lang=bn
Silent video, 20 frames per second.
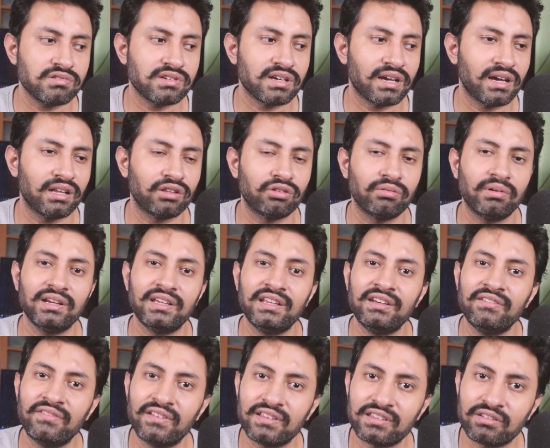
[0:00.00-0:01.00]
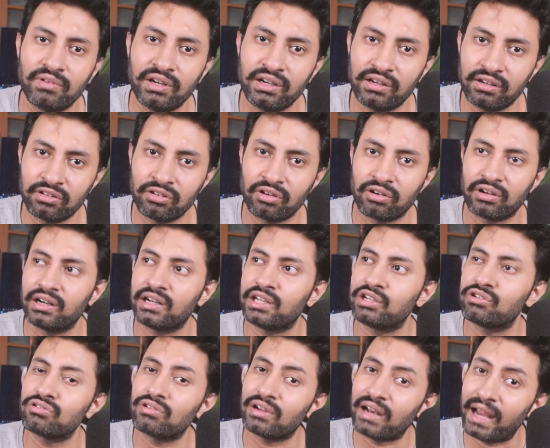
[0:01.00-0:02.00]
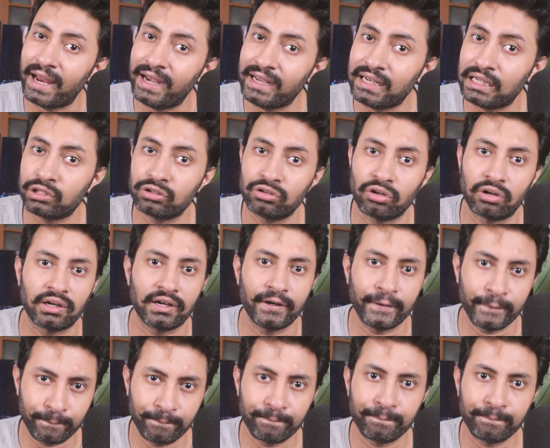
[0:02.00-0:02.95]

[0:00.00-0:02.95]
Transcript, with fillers: যেখানে তোমার ইনভেস্টমেন্টের দরকার কিছু ক্লায়েন্টের দরকার